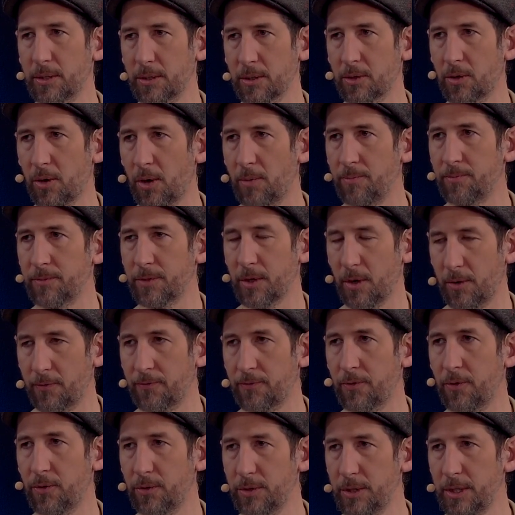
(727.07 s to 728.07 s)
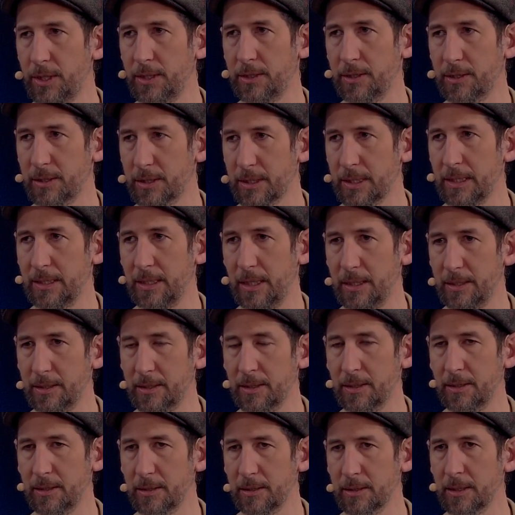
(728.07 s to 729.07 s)
kommt aufgrund dieses
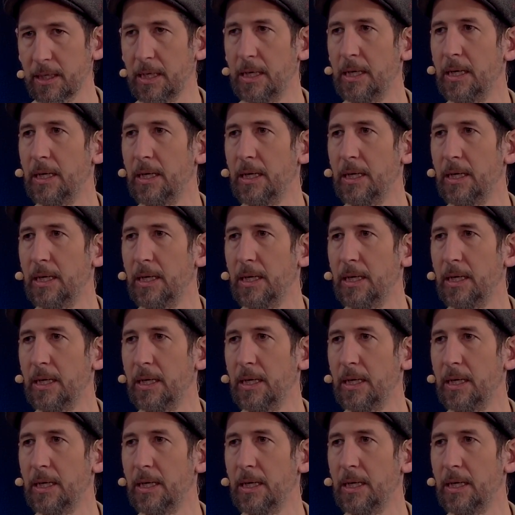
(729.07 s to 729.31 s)
Gesetzes,